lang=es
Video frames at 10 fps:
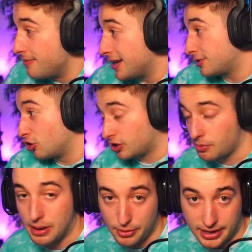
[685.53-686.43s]
más cosas
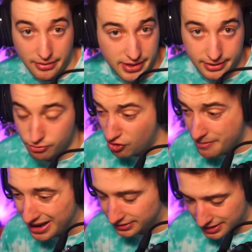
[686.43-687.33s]
voy a poder hacer. No hay
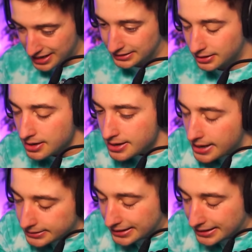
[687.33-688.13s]
más, es, es de